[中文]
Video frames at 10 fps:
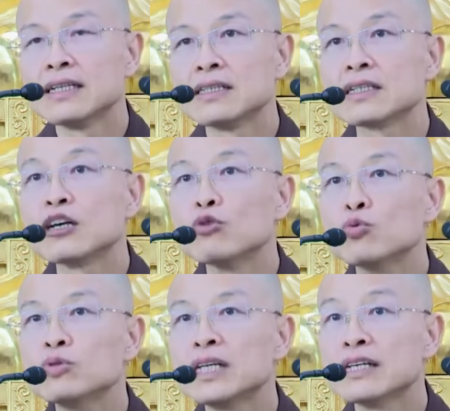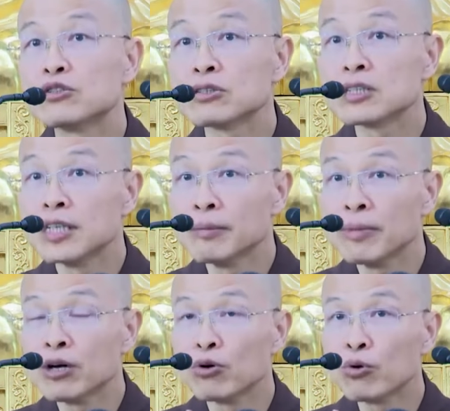这个无听就是你
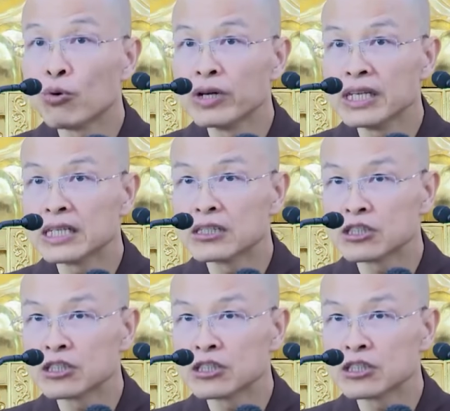没有落一个